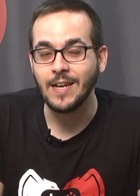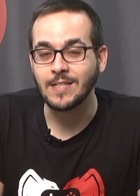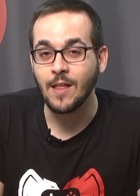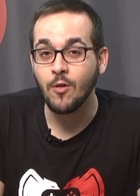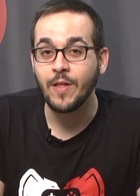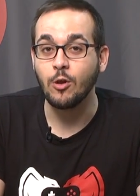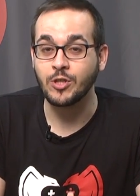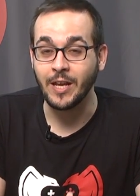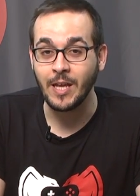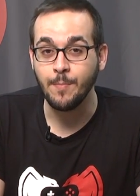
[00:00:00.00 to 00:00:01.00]
estado de
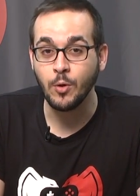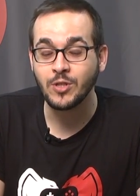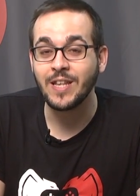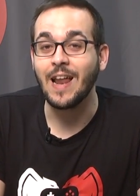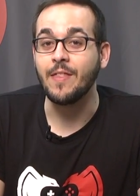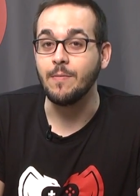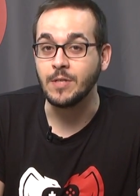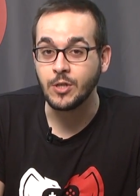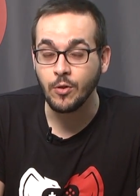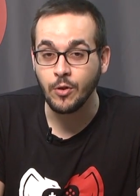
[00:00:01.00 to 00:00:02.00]
los equipos de la
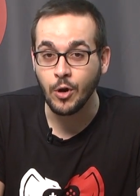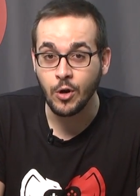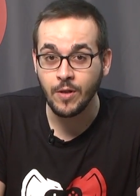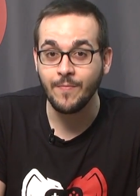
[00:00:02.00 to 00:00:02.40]
División de Honor